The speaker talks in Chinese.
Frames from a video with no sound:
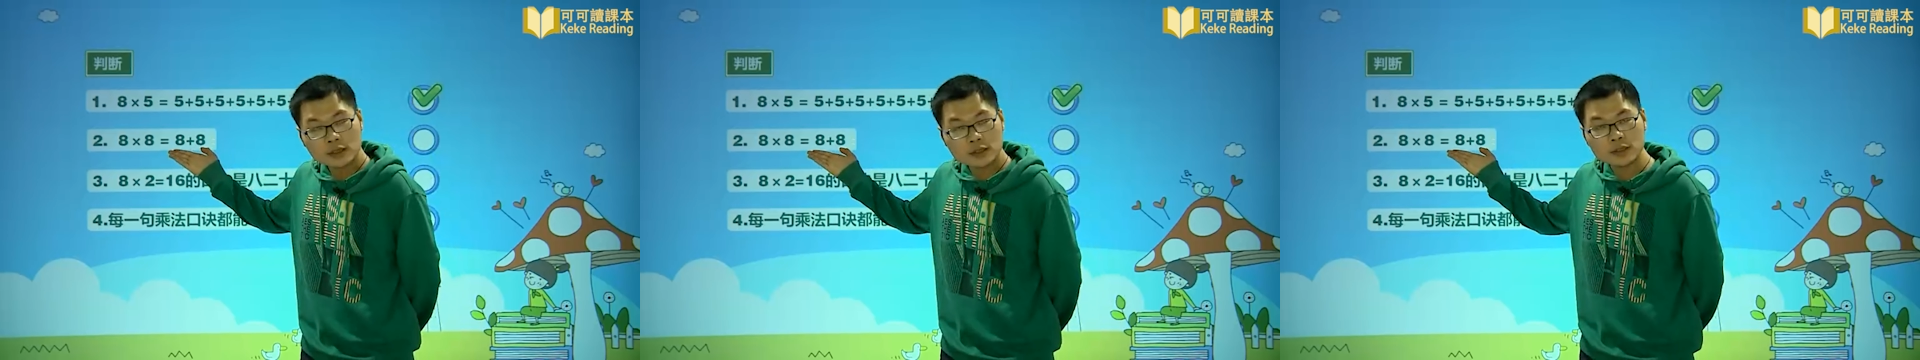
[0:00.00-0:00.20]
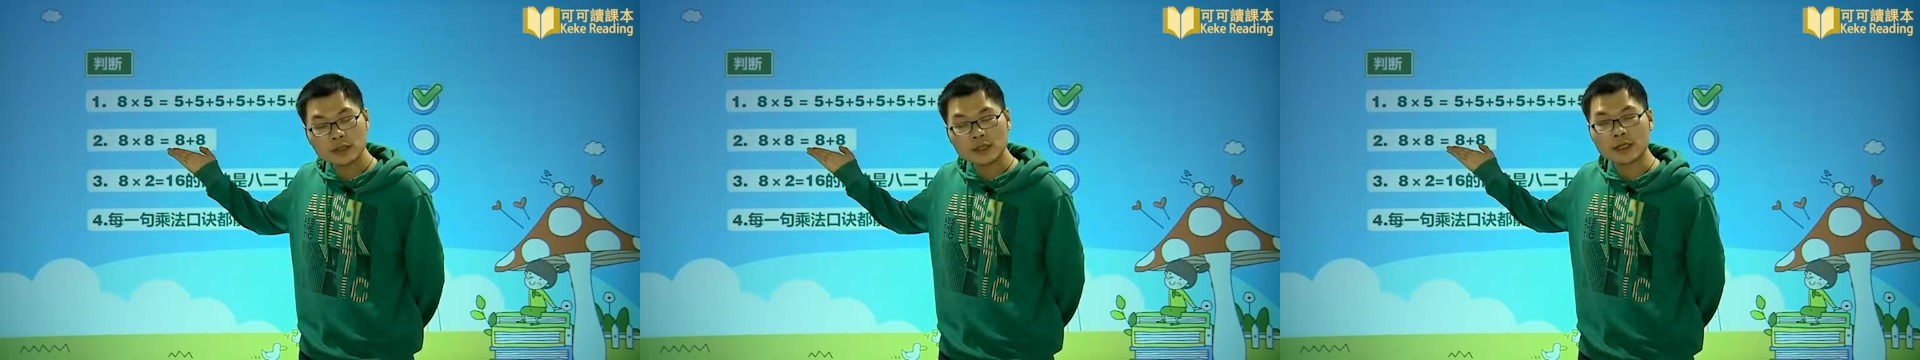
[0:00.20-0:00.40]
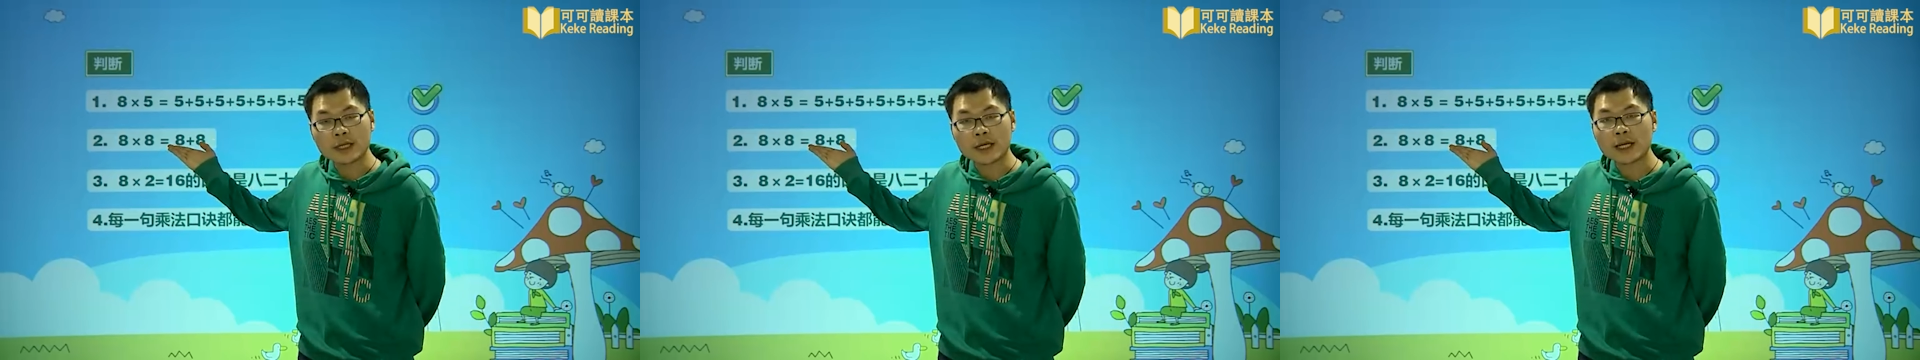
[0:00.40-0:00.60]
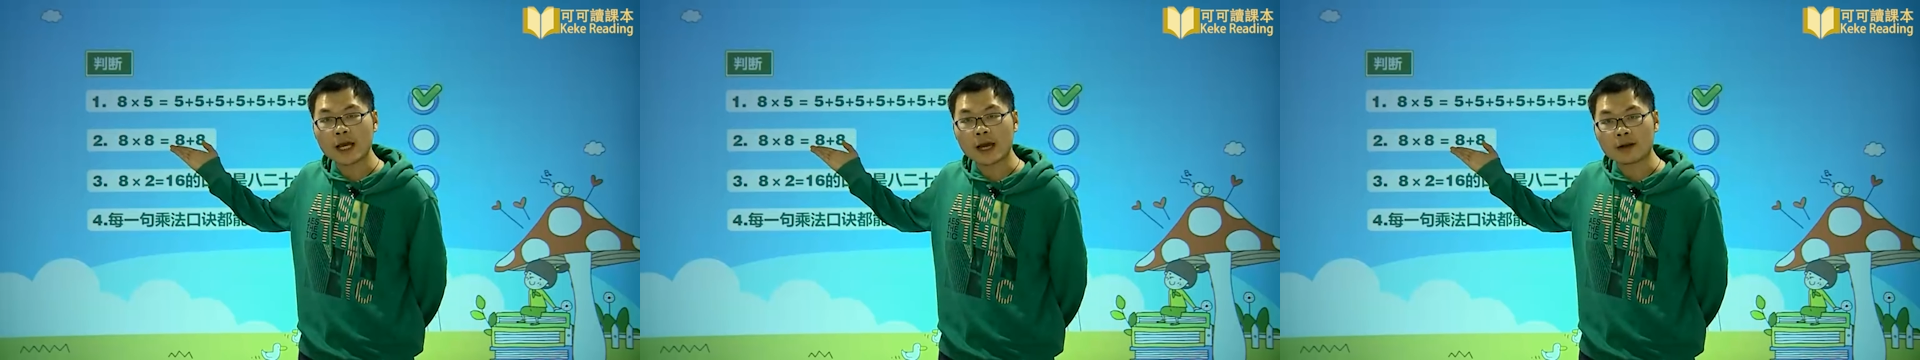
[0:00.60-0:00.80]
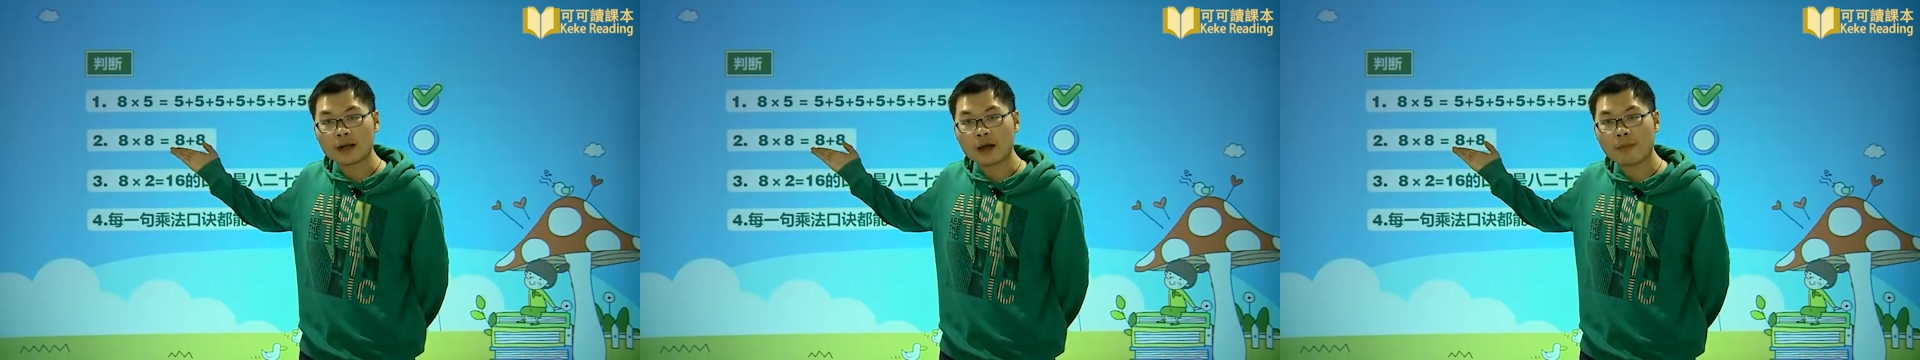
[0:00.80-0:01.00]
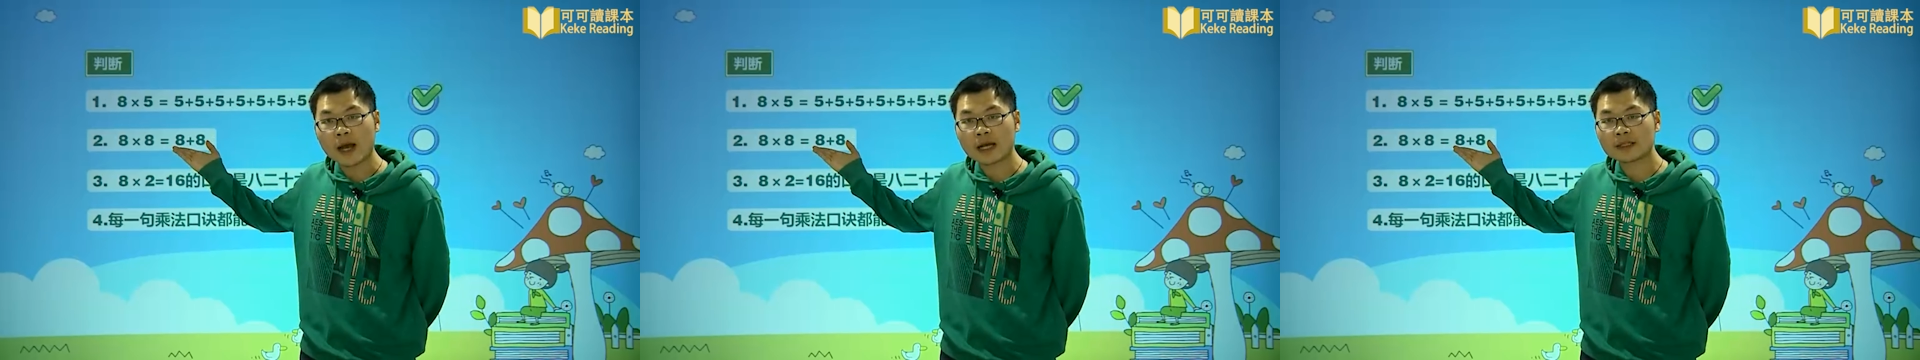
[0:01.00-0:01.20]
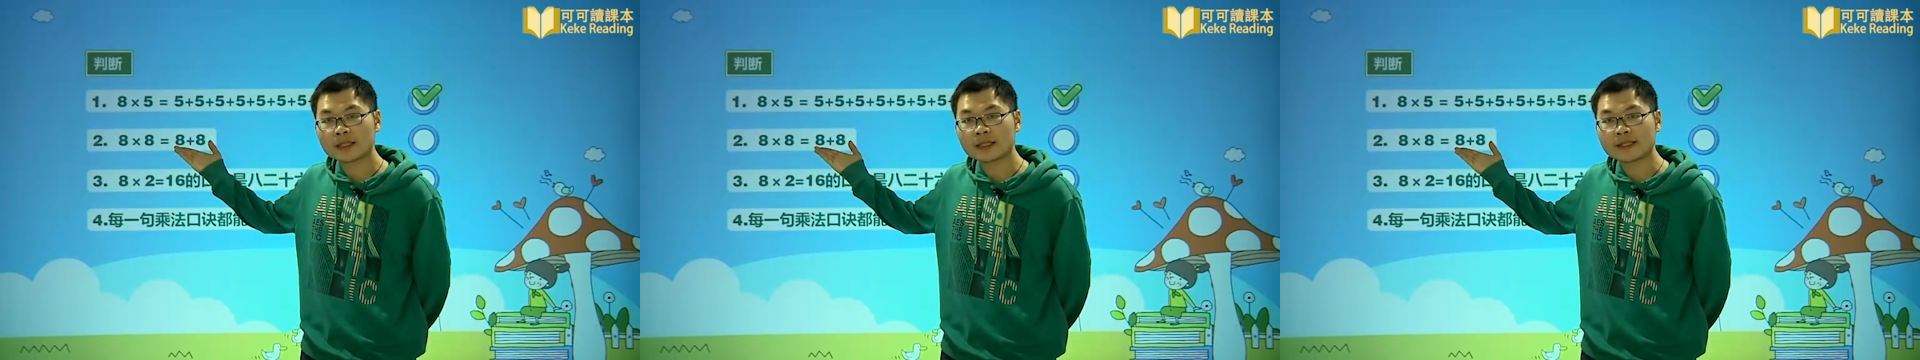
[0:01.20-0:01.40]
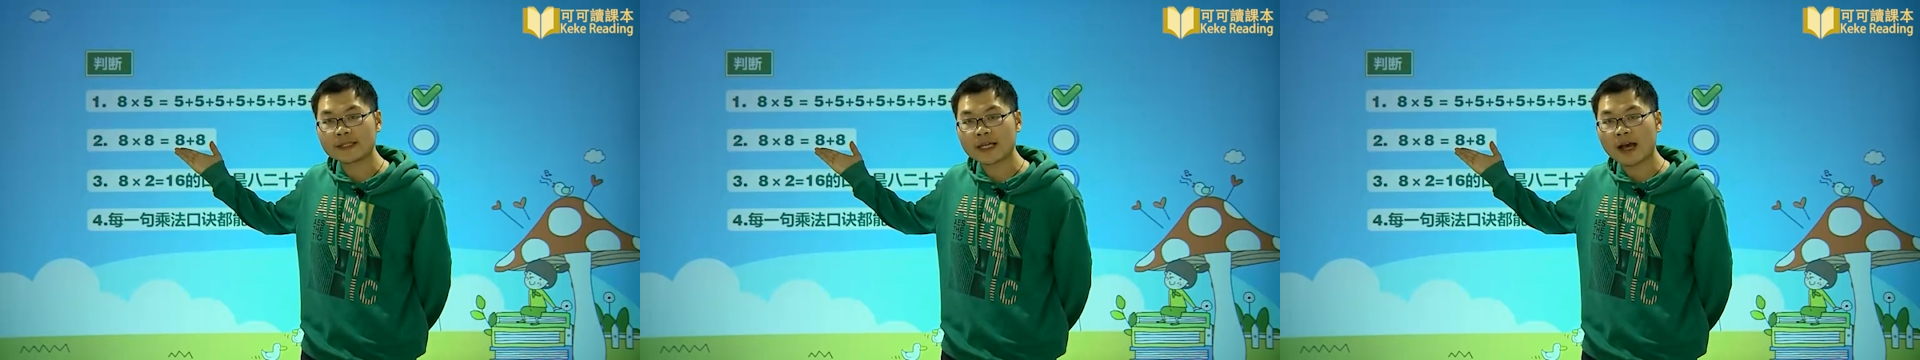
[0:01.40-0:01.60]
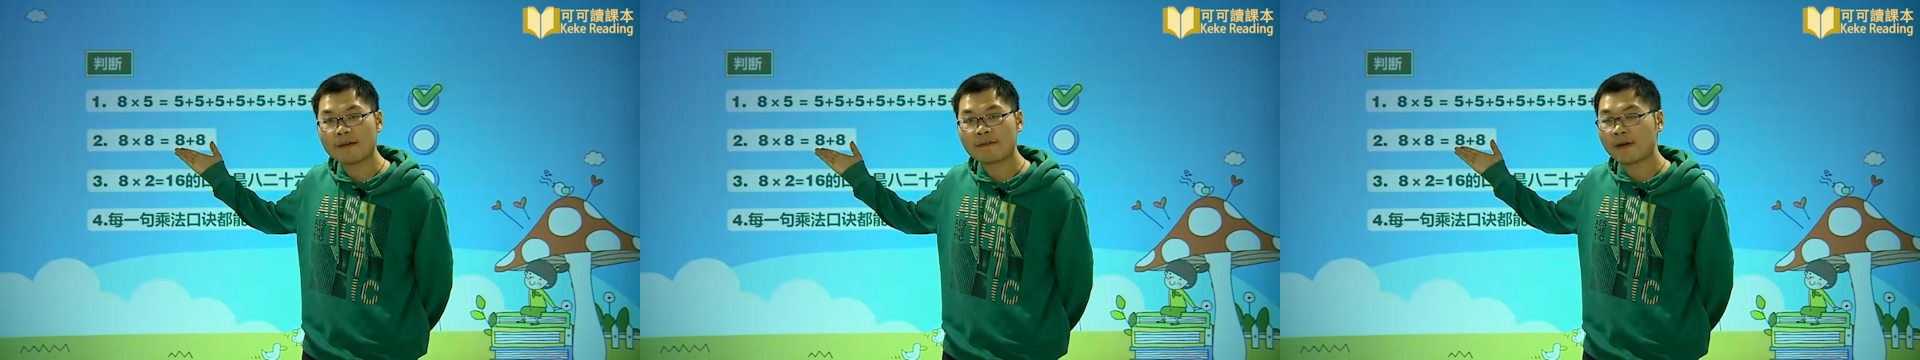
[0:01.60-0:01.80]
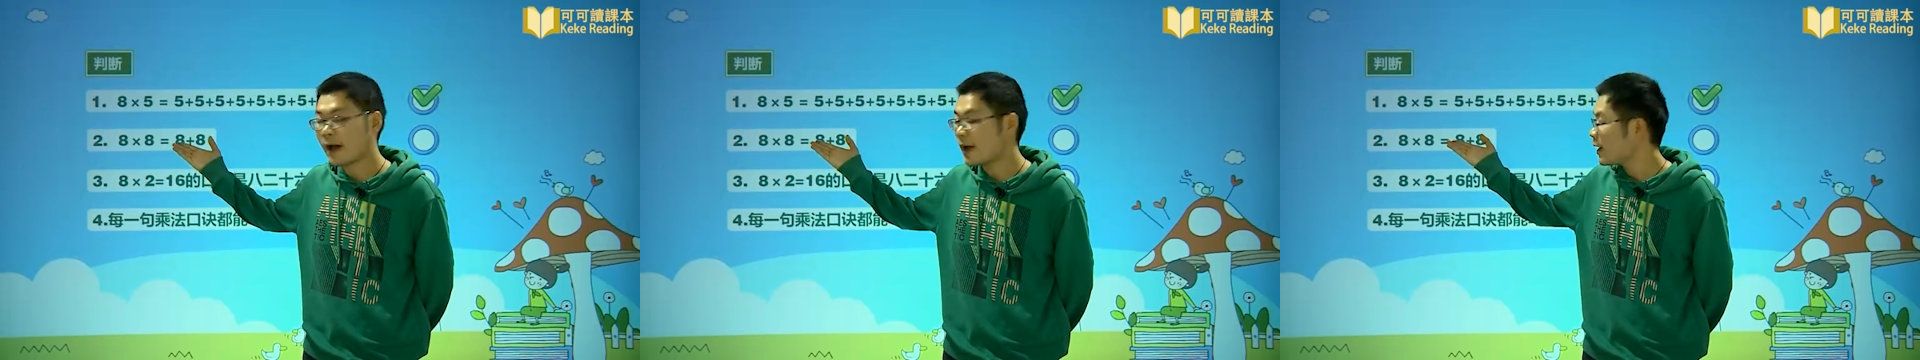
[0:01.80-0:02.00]
这里两个八是
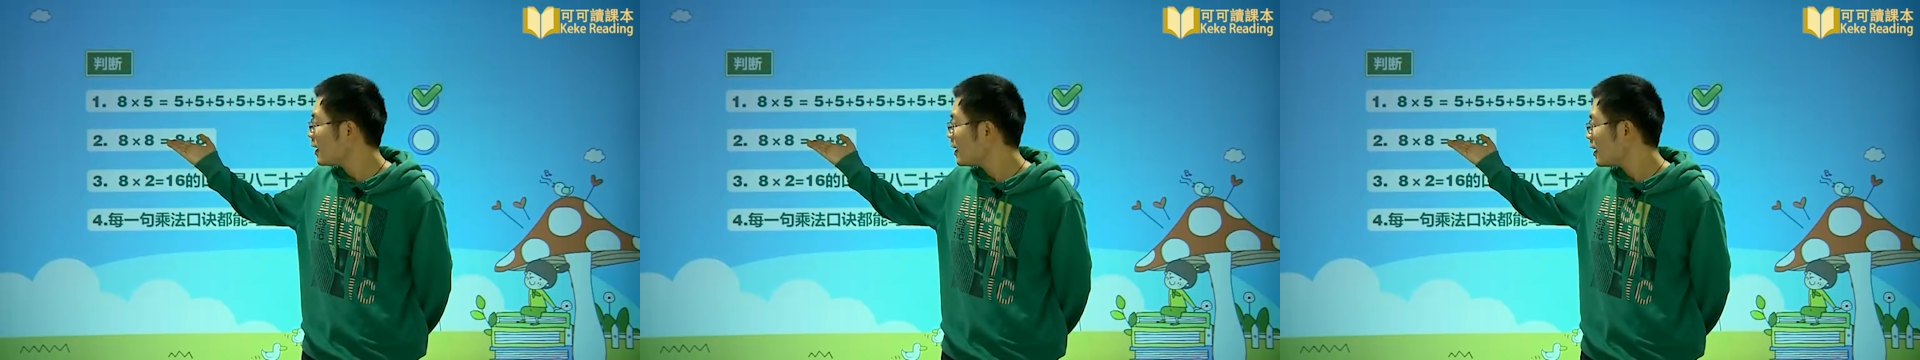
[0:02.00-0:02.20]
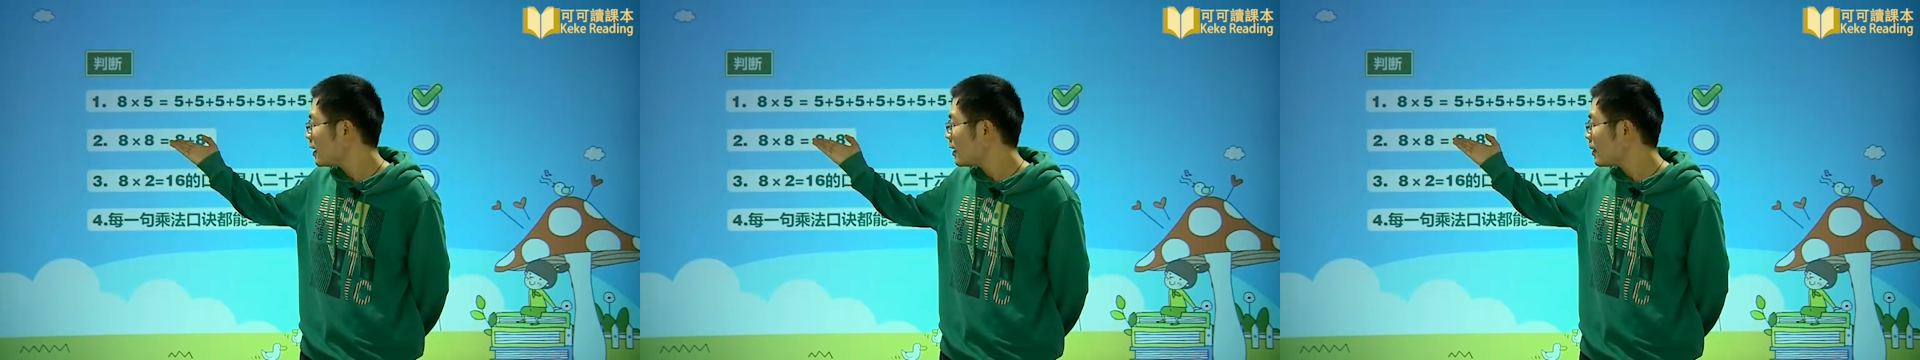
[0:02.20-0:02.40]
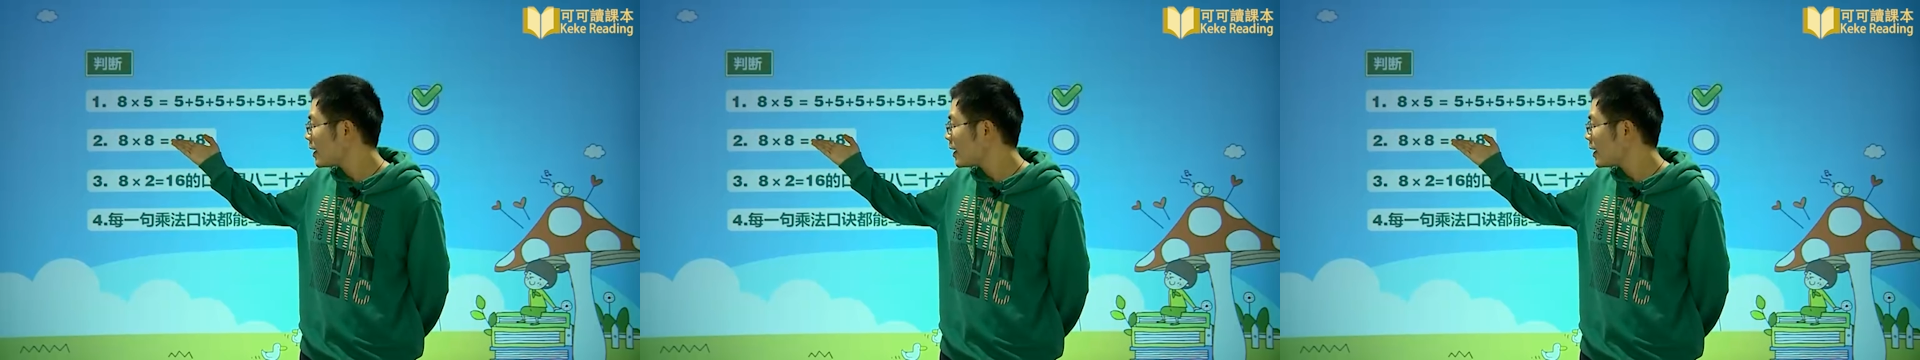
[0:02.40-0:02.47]
加法，哎，